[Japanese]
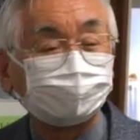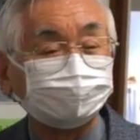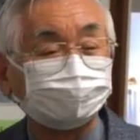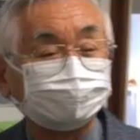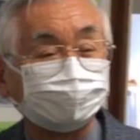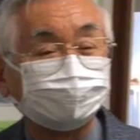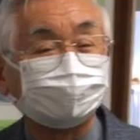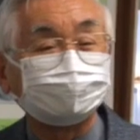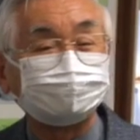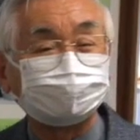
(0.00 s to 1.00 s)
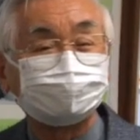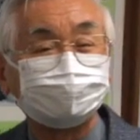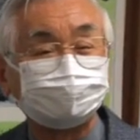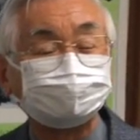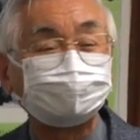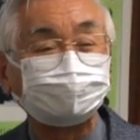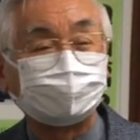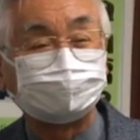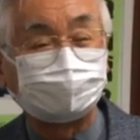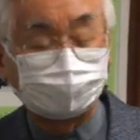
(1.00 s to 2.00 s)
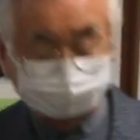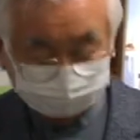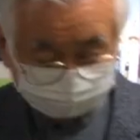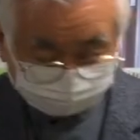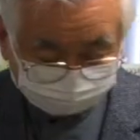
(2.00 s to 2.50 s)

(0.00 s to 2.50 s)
返させていただきますよろしくお願いします